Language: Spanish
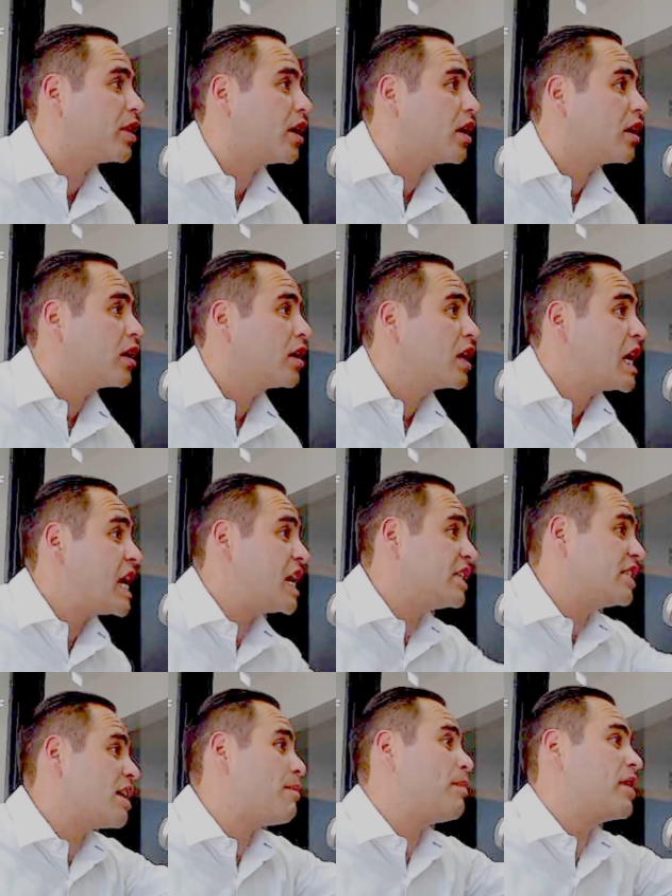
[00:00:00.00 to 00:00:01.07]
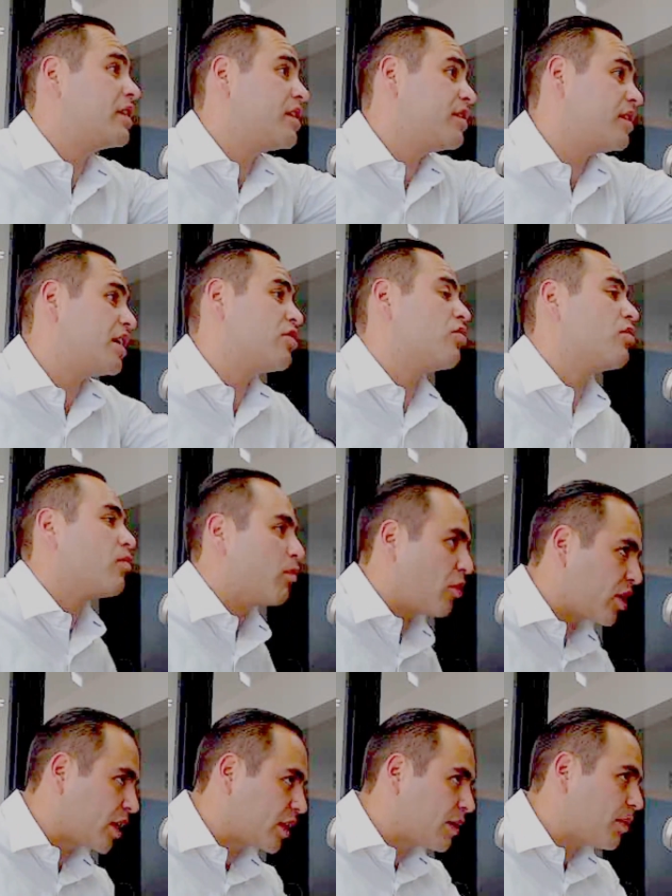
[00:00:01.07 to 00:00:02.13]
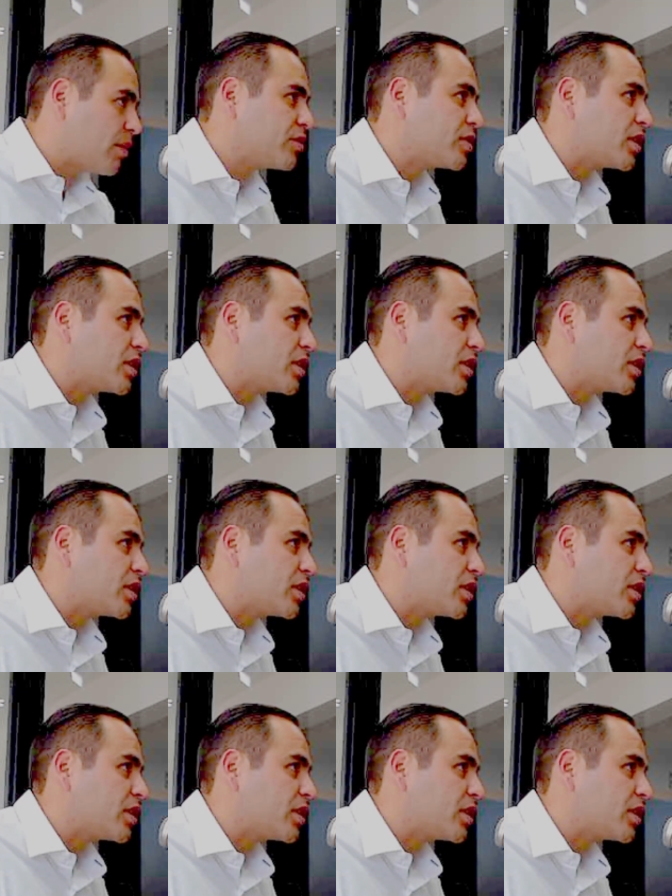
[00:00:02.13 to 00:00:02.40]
Sí, tienes Y si aparte este año, porque también vamos